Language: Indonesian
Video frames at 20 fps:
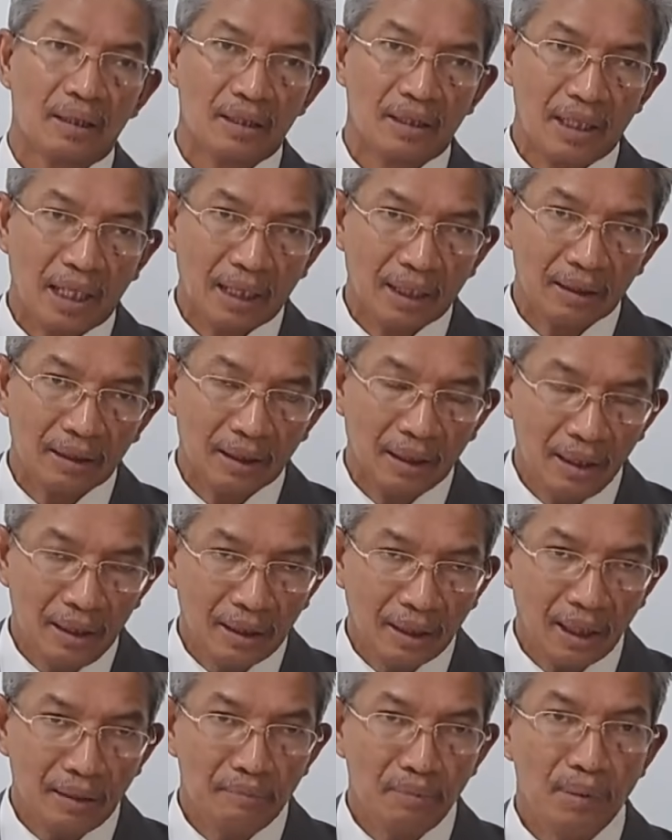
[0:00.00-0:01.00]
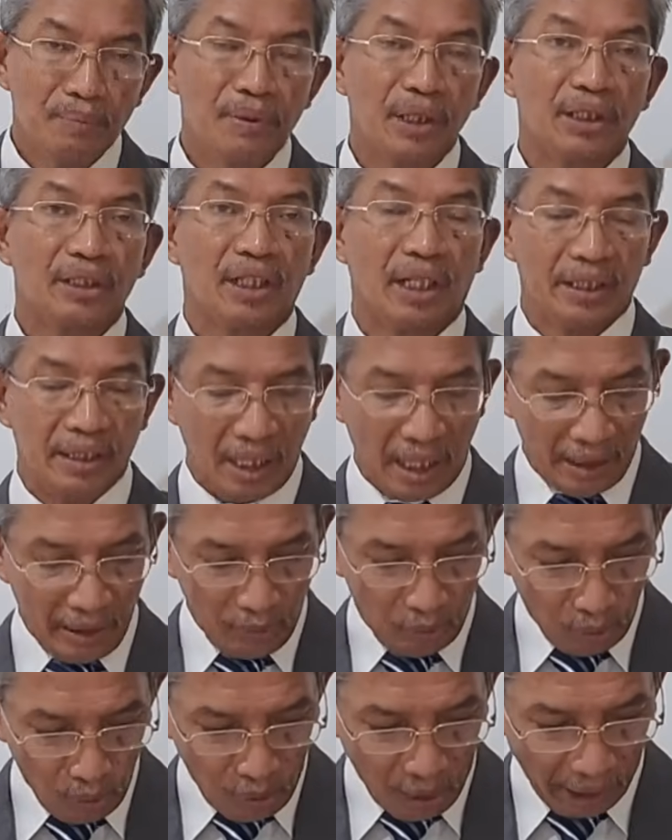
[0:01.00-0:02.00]
Saat kita
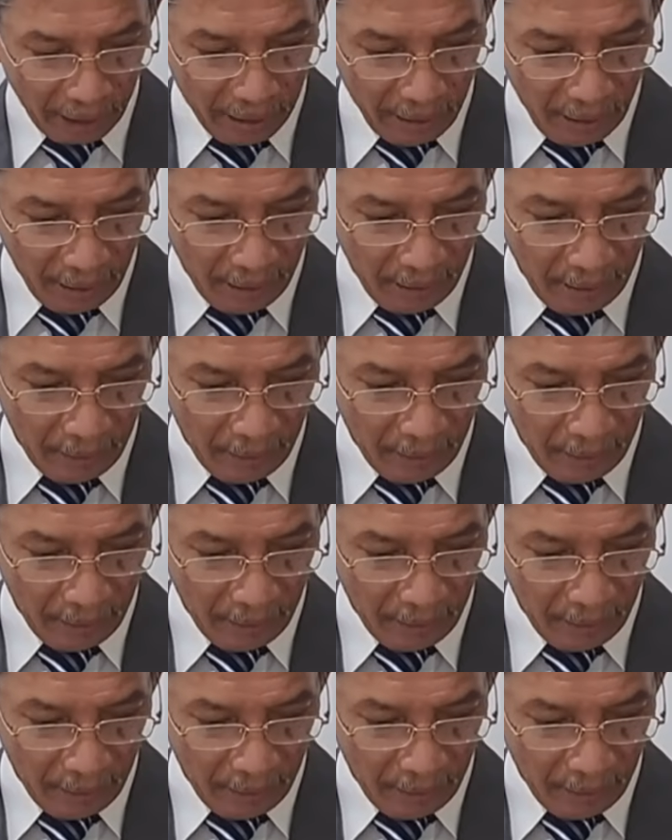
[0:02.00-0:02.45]
mempercayai Tuhan,